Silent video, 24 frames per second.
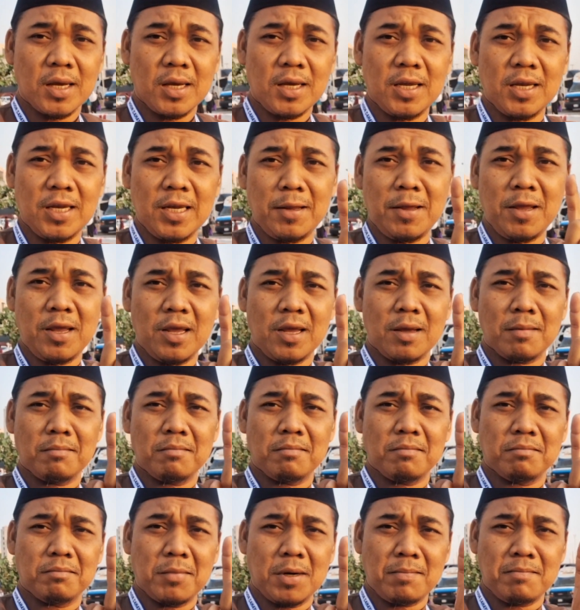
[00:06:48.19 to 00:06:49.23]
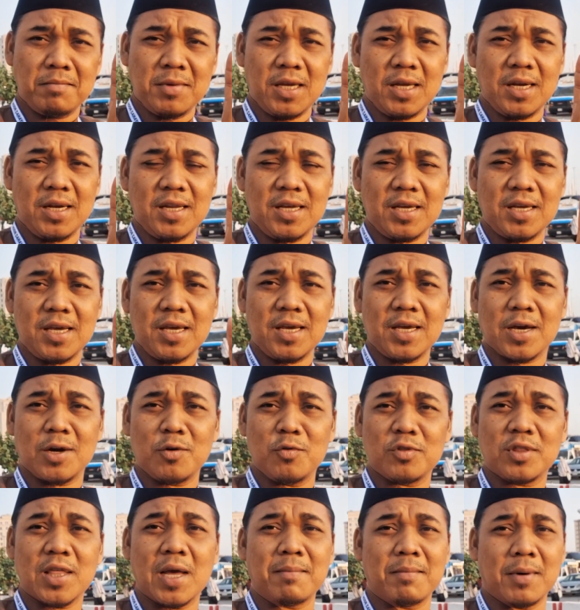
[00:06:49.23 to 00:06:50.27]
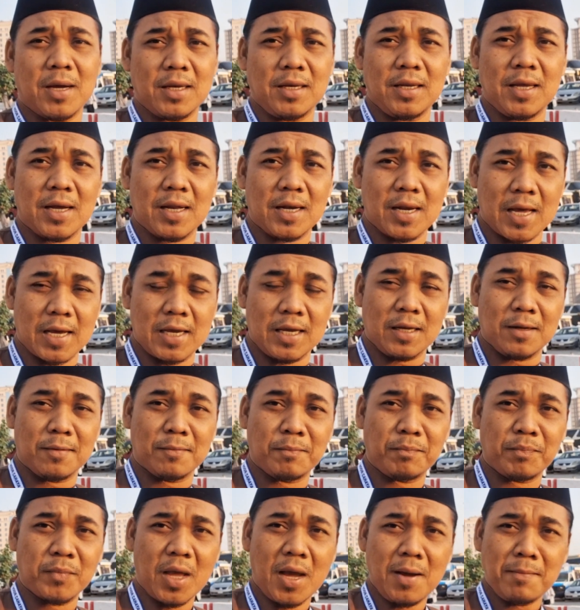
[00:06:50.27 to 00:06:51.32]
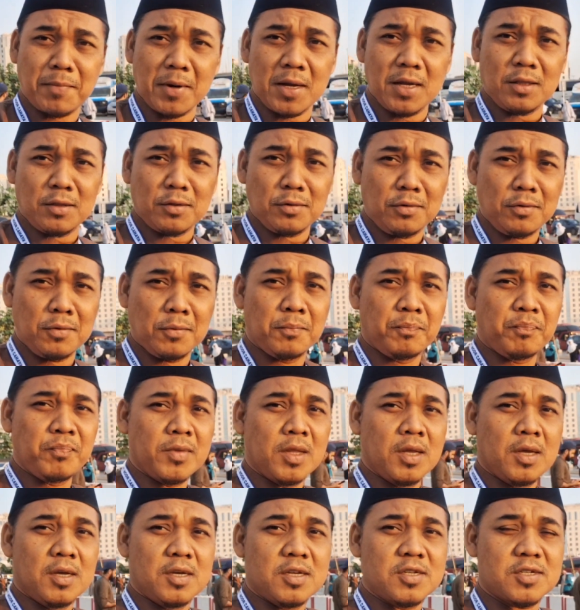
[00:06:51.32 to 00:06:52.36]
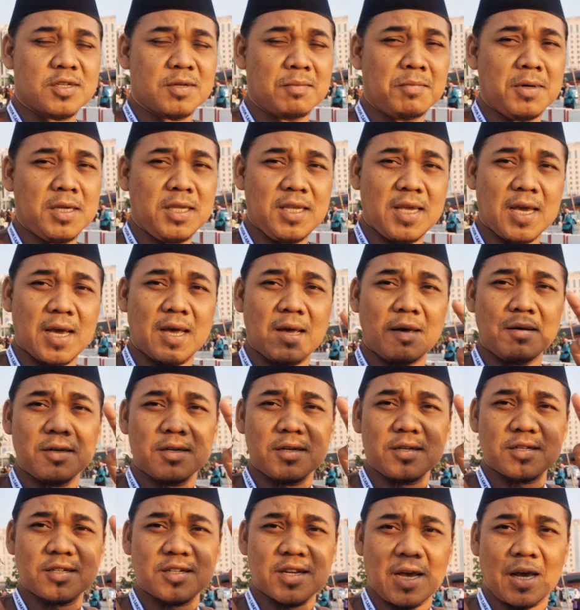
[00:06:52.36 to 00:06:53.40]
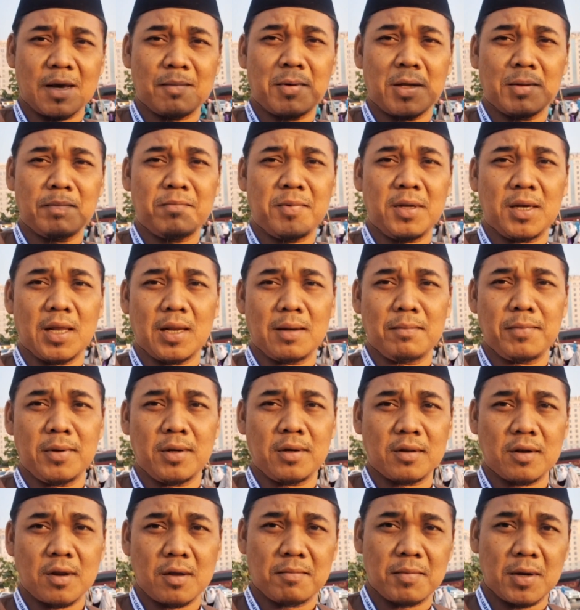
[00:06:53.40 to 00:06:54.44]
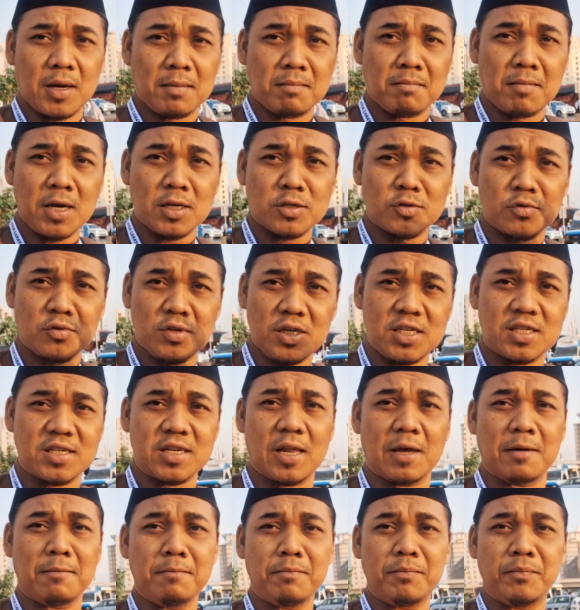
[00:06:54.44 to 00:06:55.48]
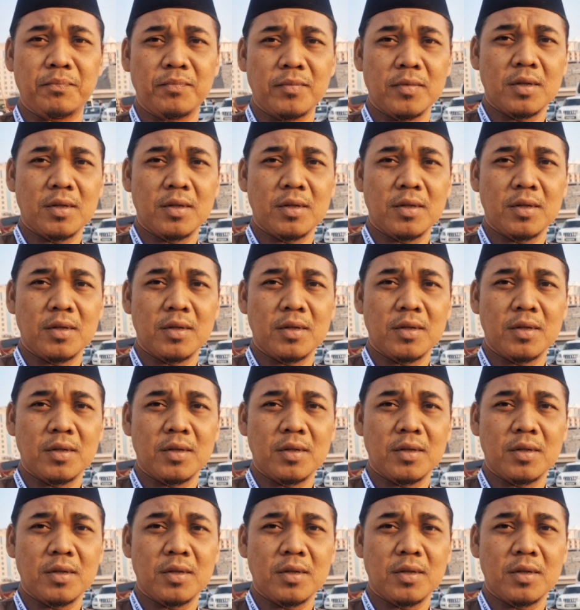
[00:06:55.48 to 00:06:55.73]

Ini memiliki keutamaan yang lain. Apa itu? Semenjak sahabat Bilal bin Rabah masuk Islam,